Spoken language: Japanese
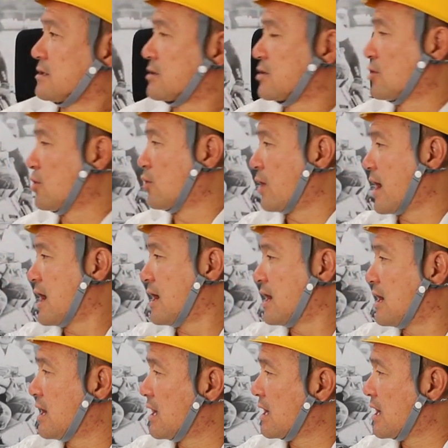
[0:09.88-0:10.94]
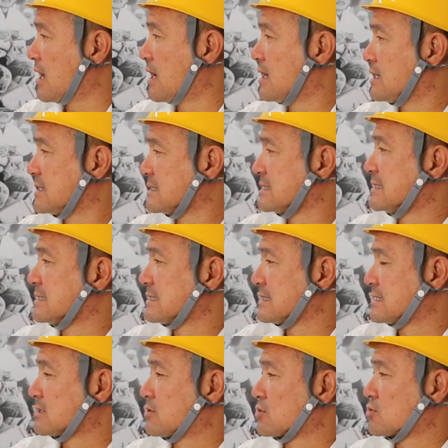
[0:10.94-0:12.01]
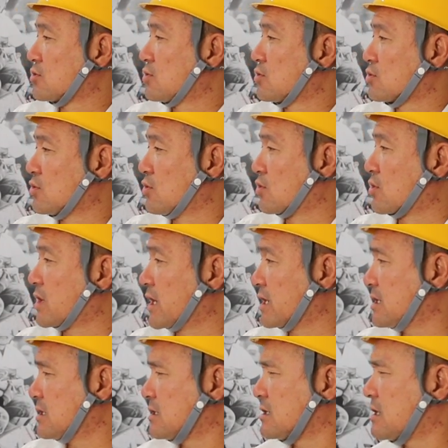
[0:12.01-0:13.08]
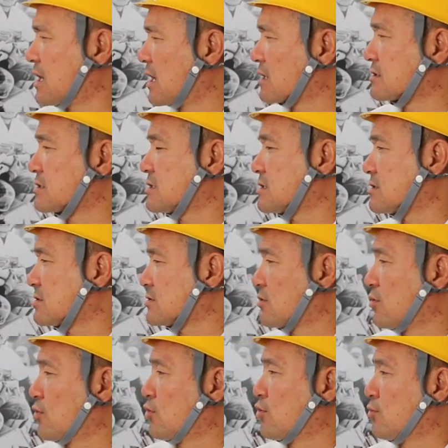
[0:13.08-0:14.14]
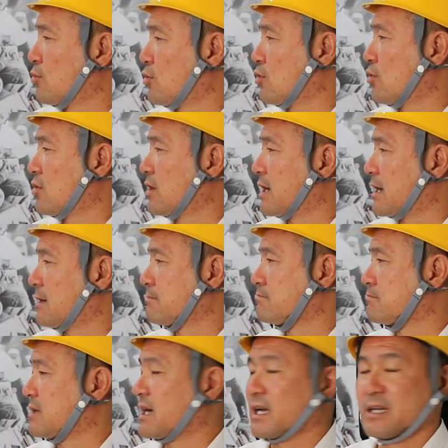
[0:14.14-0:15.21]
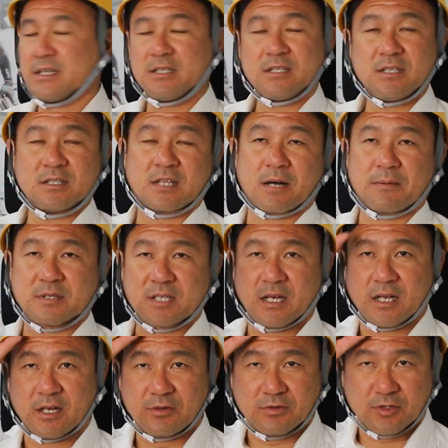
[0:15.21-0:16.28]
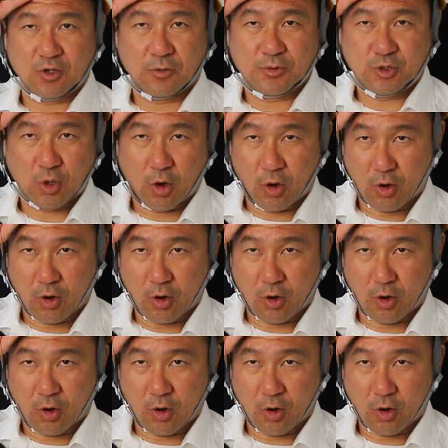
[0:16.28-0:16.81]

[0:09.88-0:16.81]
今日は塗装業界悪質訪問販売に騙される人々